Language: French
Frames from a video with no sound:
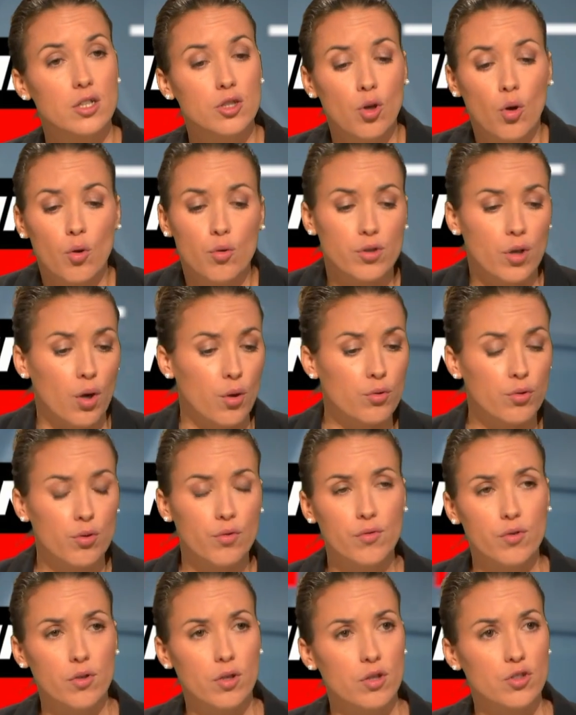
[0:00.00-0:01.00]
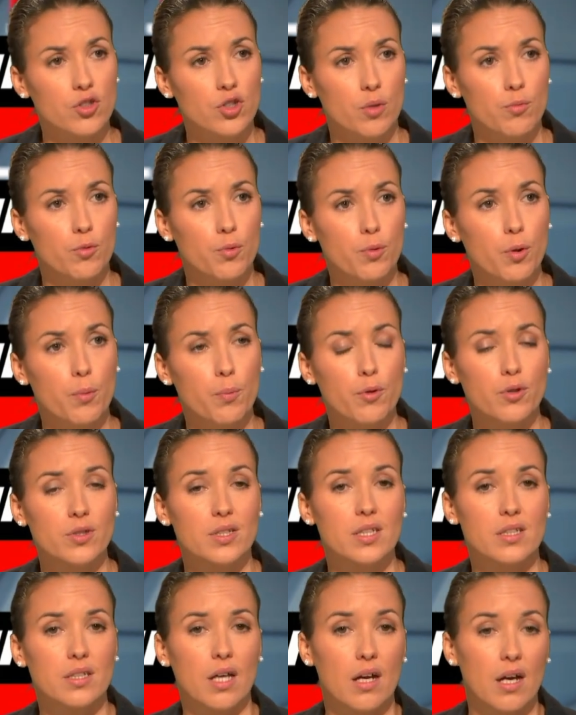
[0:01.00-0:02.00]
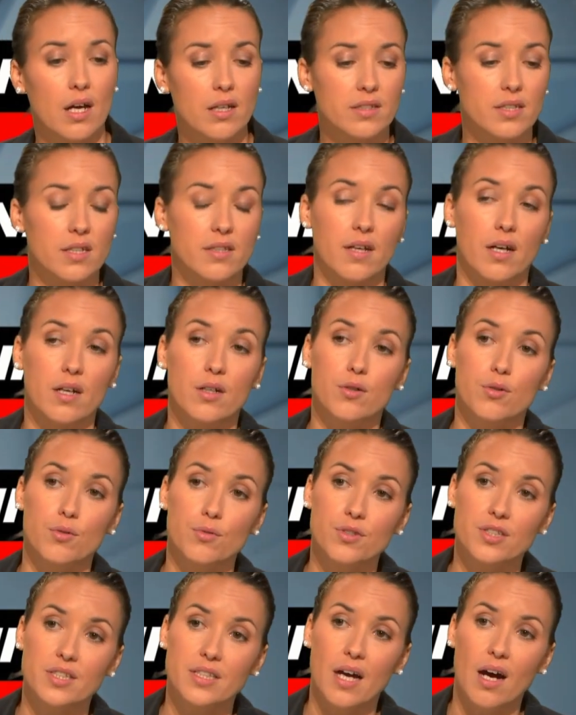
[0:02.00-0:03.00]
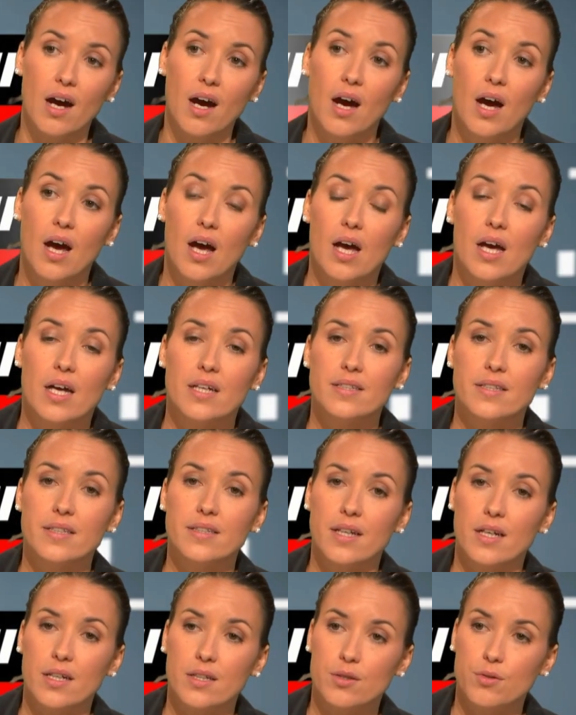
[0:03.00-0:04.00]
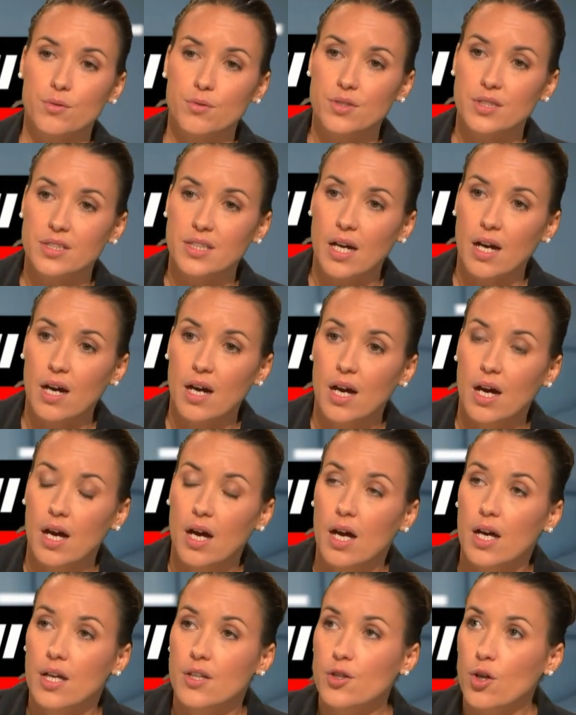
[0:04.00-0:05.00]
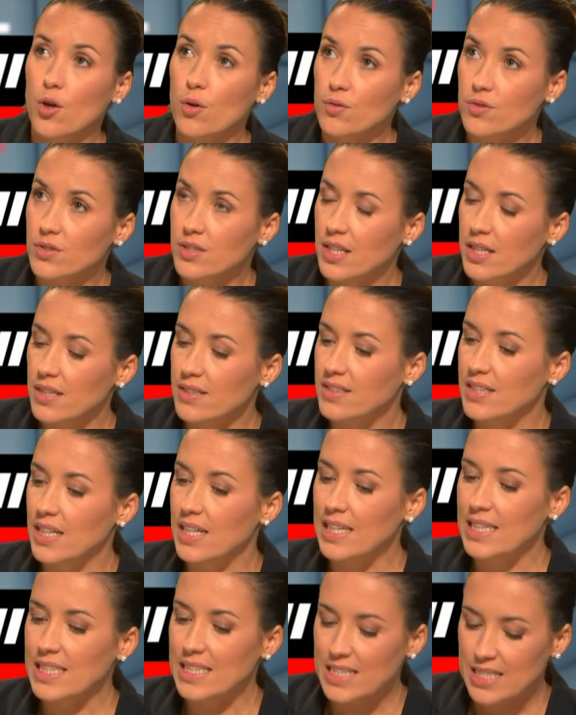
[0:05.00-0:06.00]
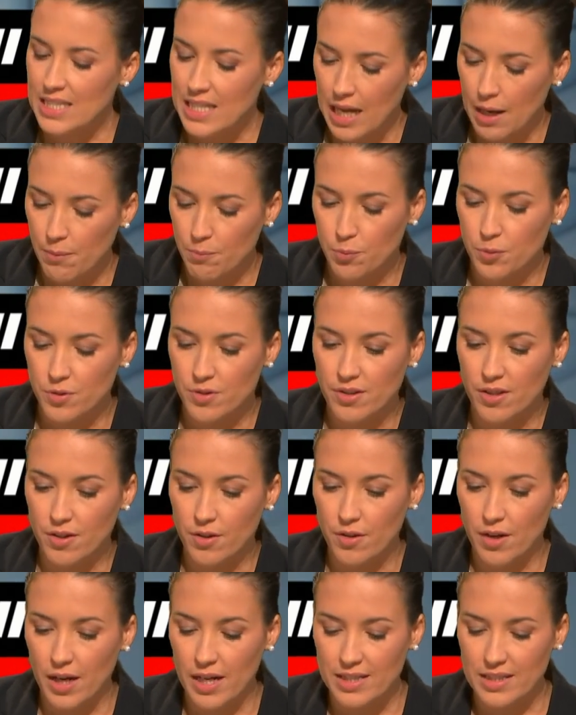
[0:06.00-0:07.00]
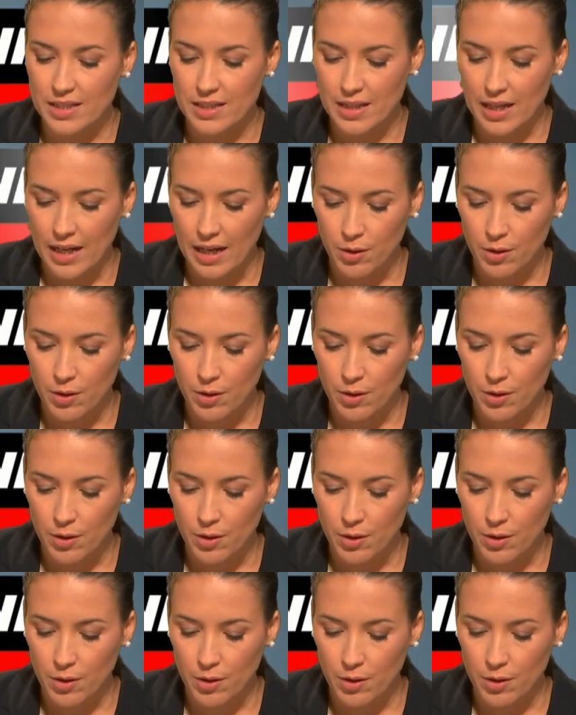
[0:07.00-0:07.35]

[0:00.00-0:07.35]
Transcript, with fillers: Non, il n'y a aucune violence dans mon propos, c'est un, hein. constat. C'est un constat. Non, c'est l'islam puisque la